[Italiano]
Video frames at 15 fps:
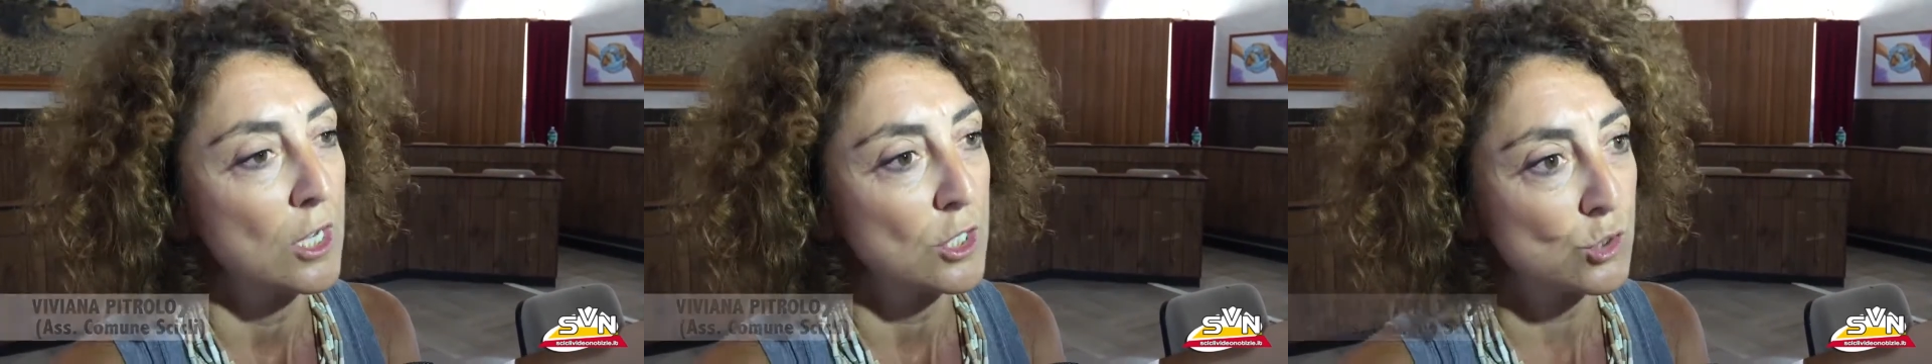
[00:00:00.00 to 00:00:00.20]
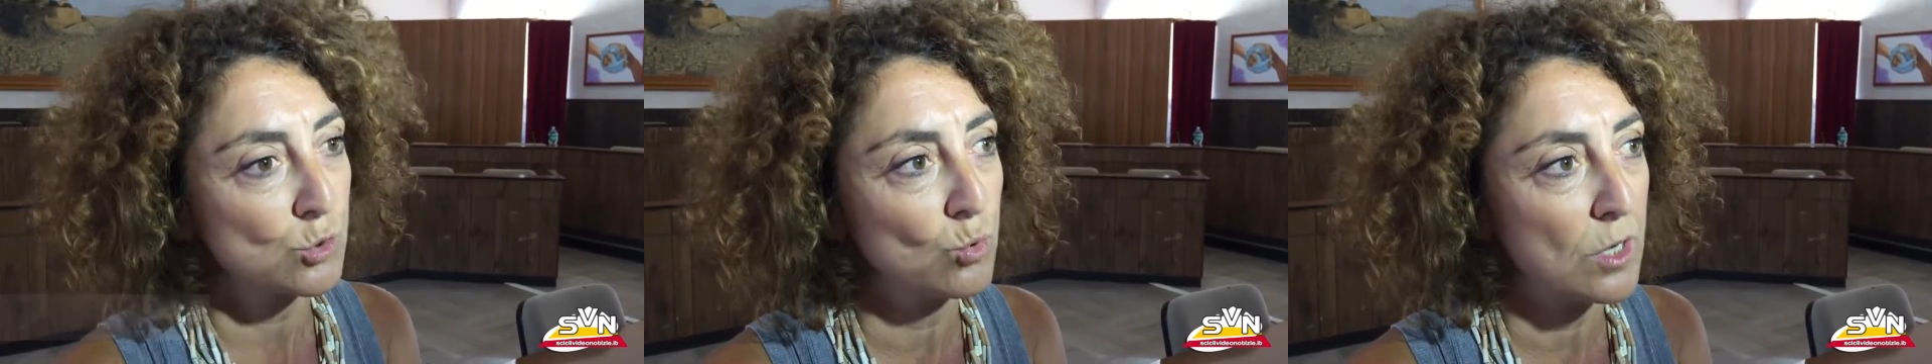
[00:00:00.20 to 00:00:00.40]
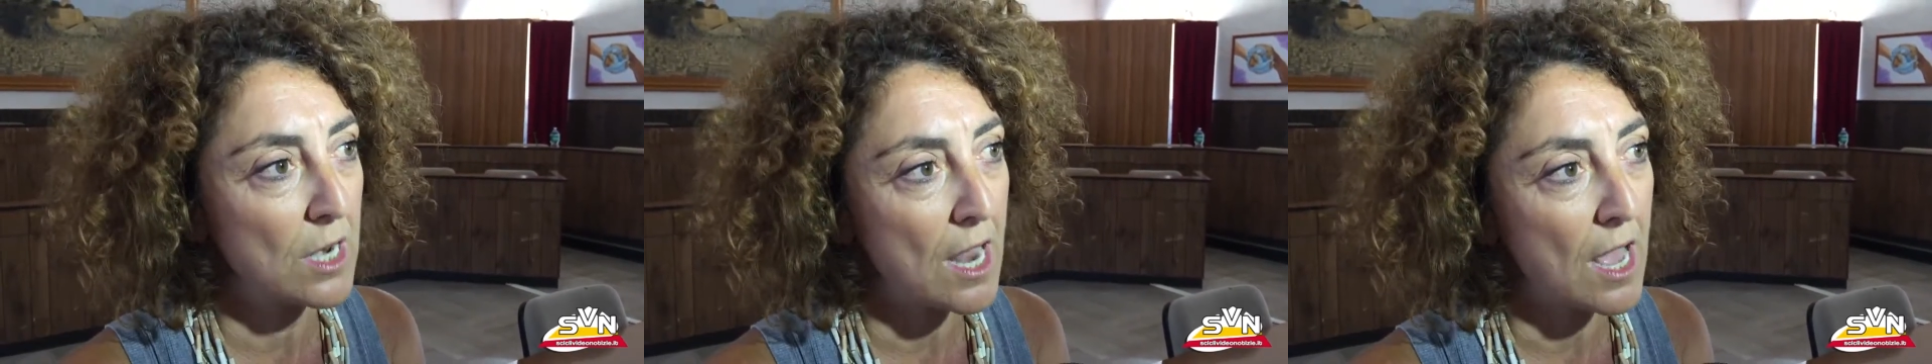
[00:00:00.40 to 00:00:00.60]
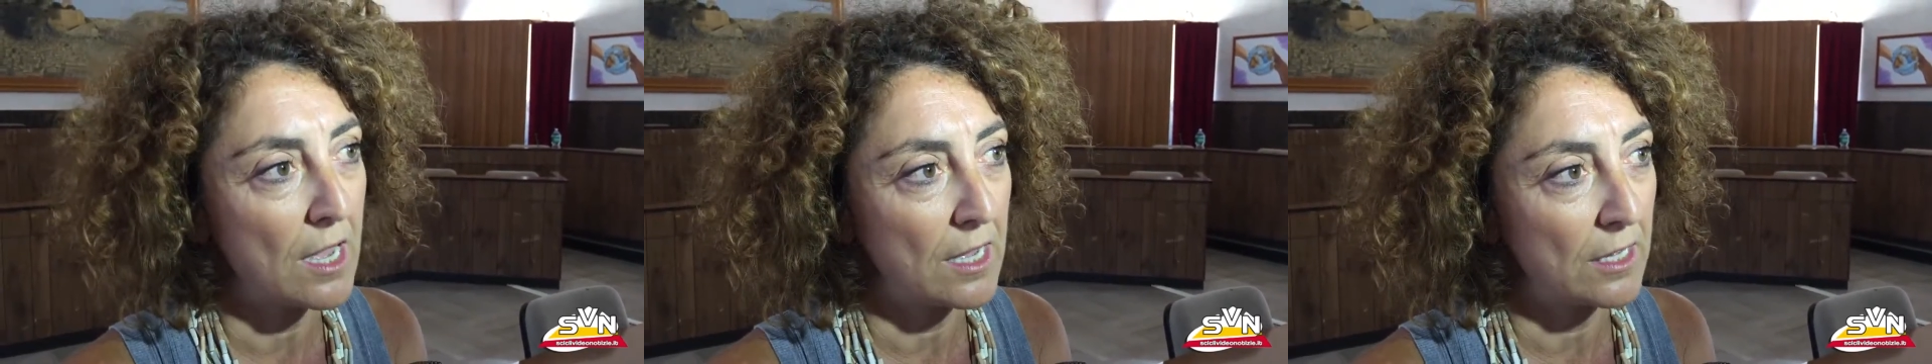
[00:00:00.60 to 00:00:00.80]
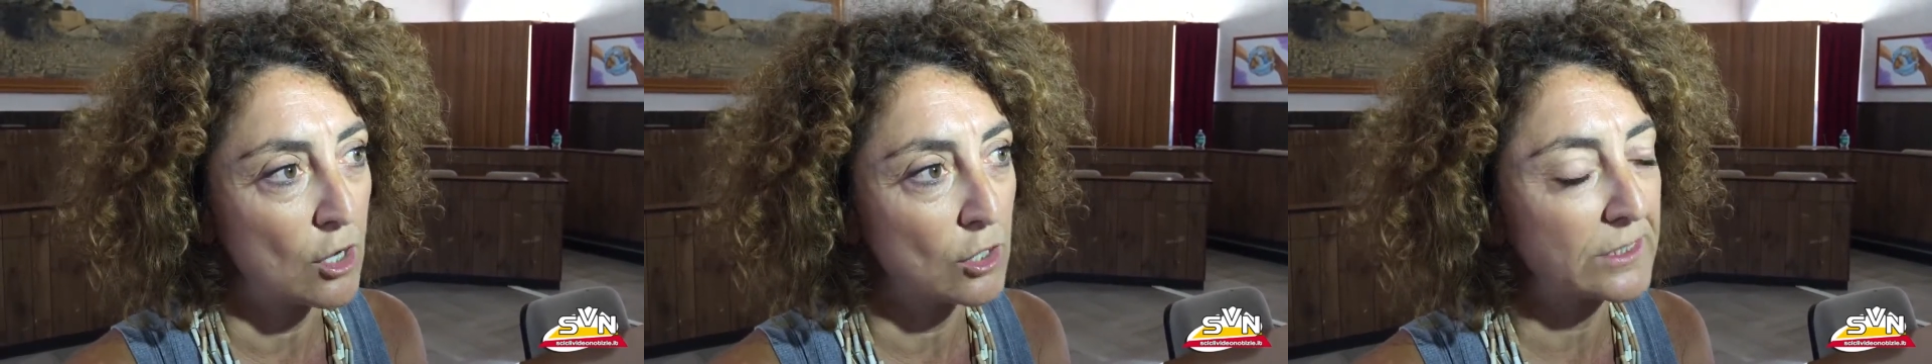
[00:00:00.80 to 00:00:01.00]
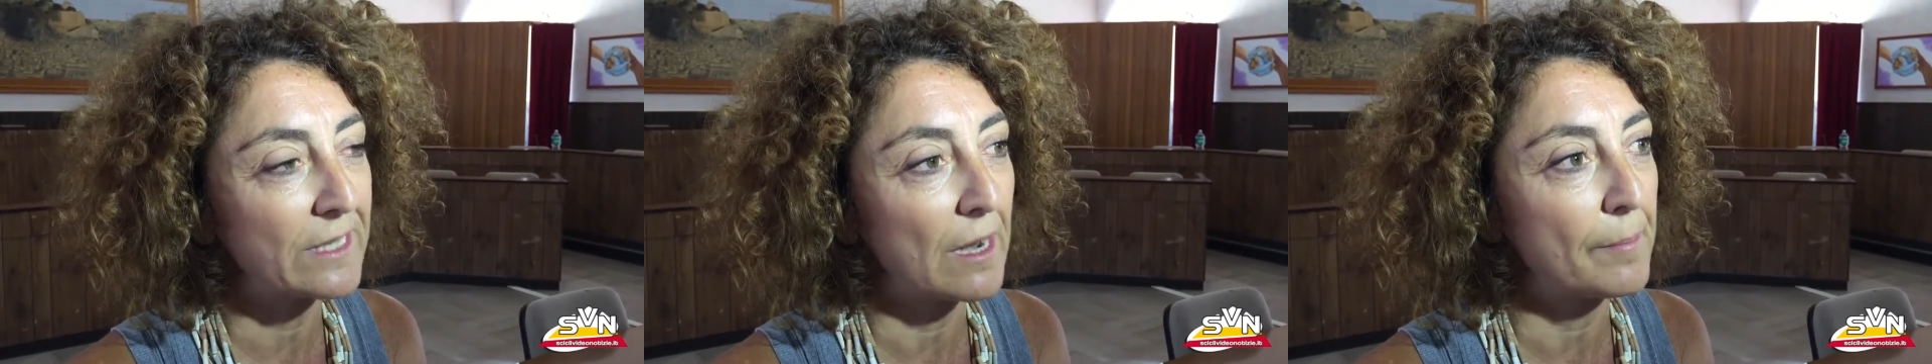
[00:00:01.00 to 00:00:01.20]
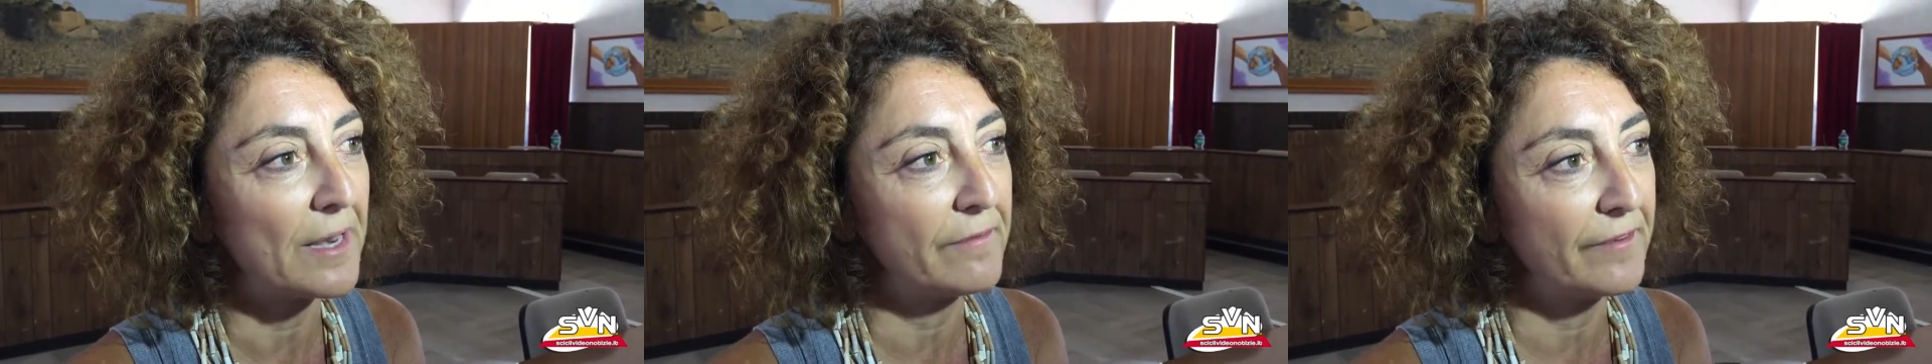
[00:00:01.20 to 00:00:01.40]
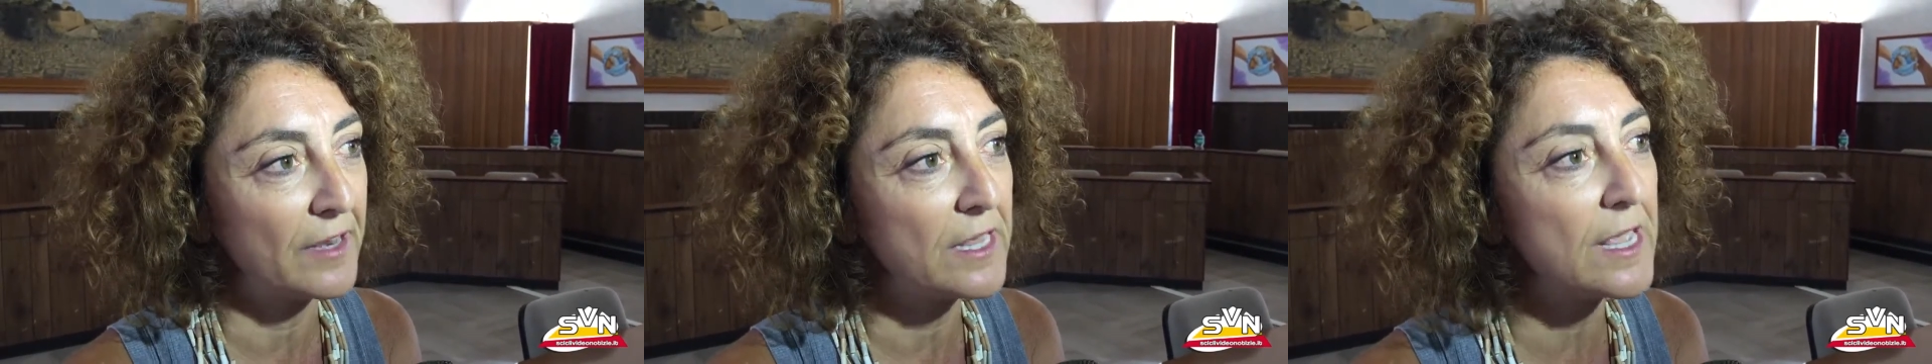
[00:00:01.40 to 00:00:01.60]
sulla nostra
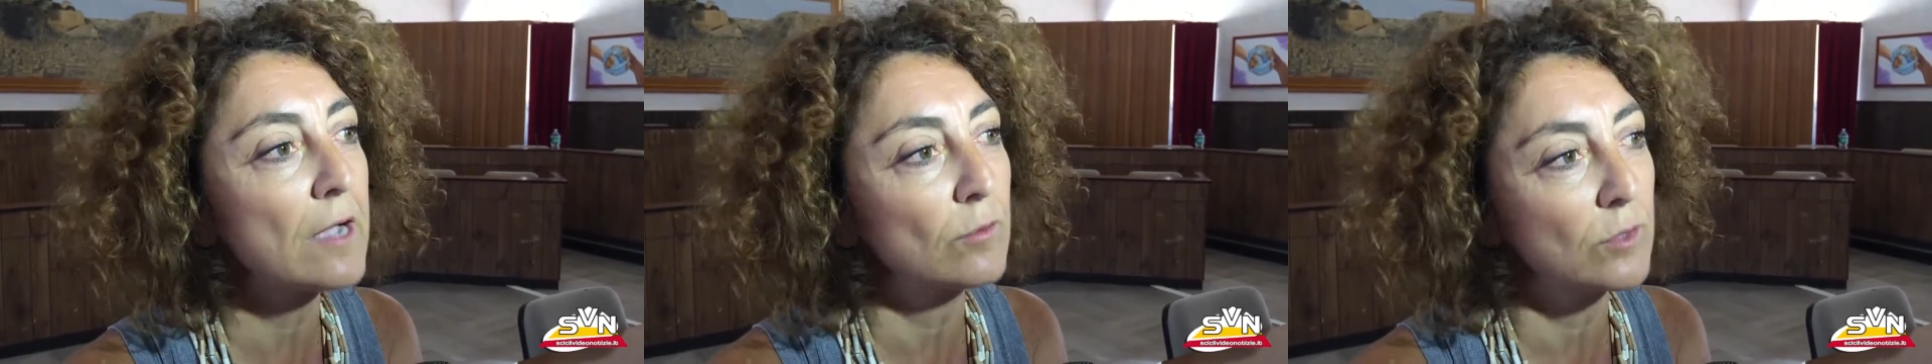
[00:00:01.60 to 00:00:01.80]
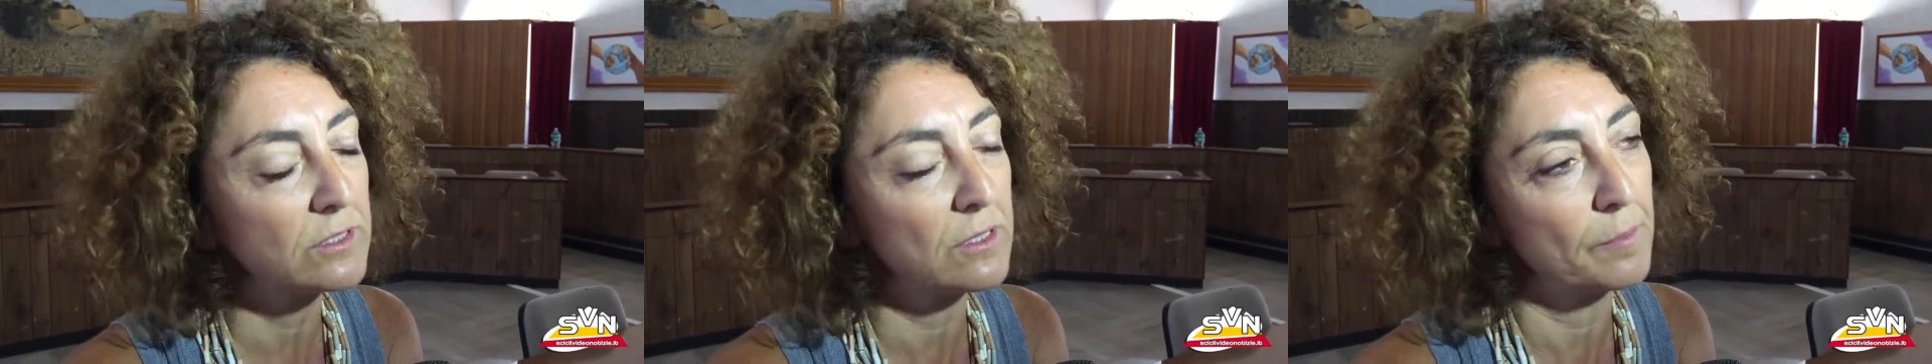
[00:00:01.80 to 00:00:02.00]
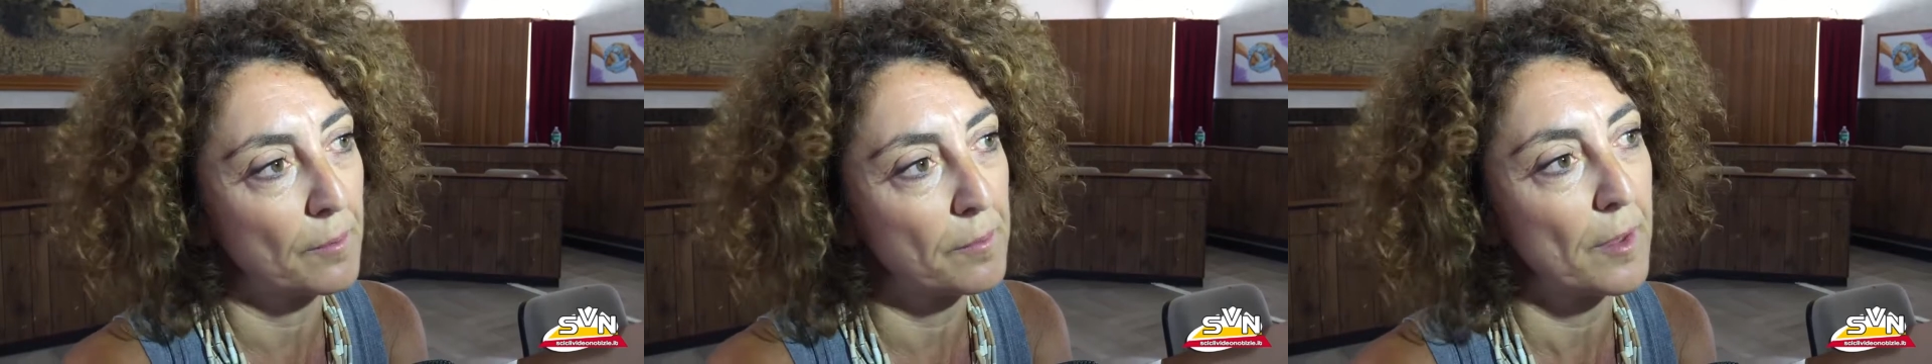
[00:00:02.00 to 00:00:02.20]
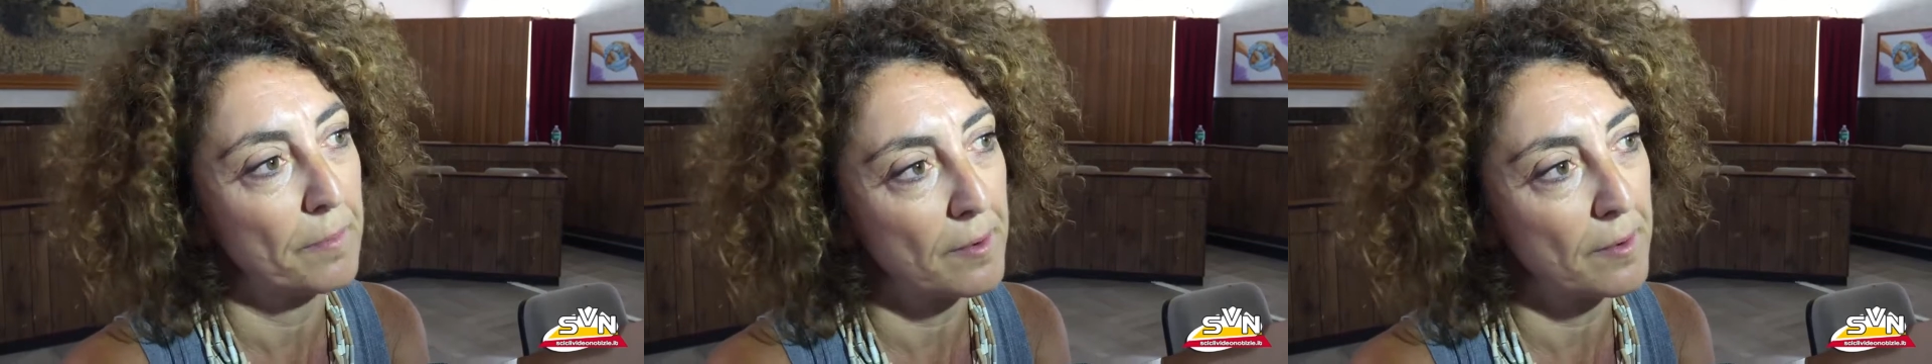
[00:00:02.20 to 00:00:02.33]
periferia e questo è proprio